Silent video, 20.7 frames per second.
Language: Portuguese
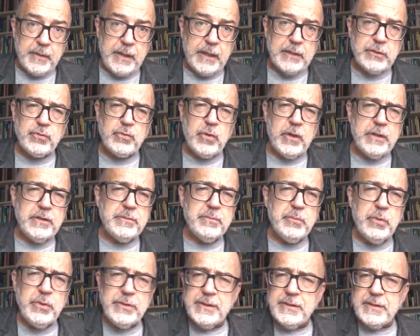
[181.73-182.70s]
questões
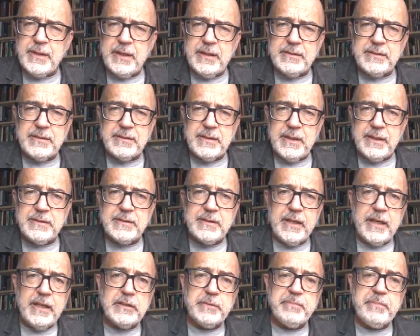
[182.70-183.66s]
muito interessantes
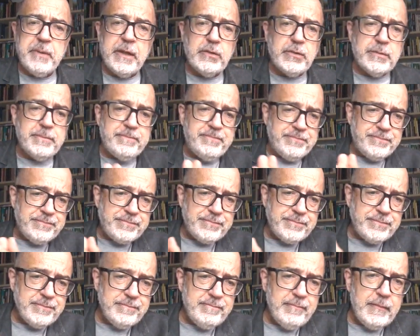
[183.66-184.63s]
a respeito
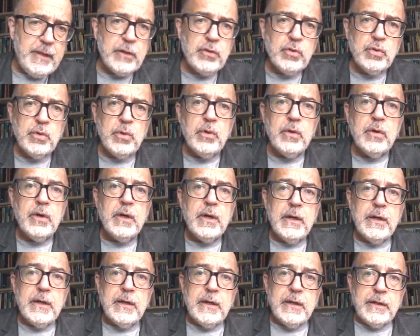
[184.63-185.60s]
do
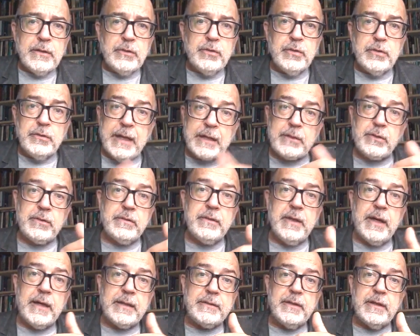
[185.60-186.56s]
do, da,
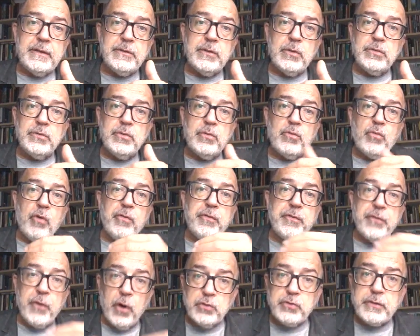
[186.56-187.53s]
da, do, do
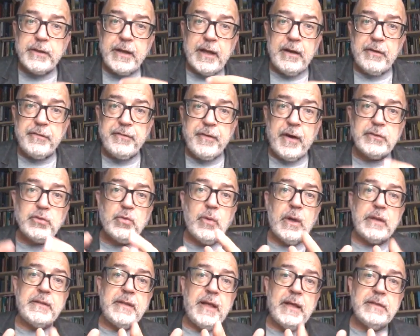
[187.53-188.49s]
confronto que ela faz com
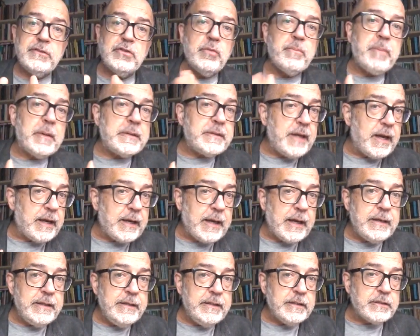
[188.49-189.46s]
a tese do
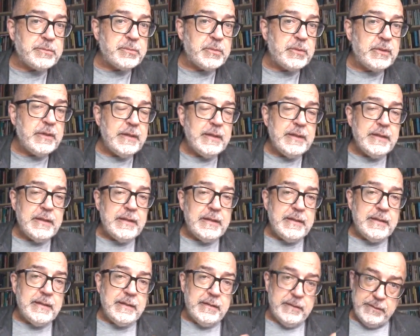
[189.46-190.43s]
patriarcalismo
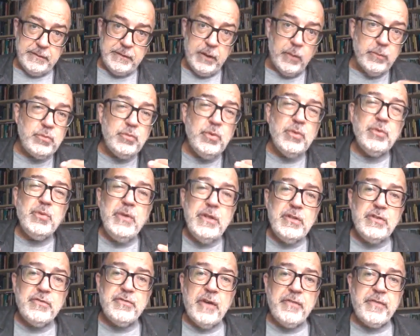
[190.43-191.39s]
então, tudo
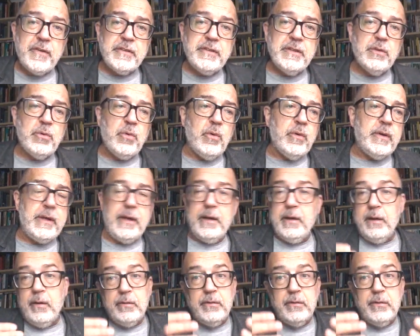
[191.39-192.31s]
isso vai fazendo com que.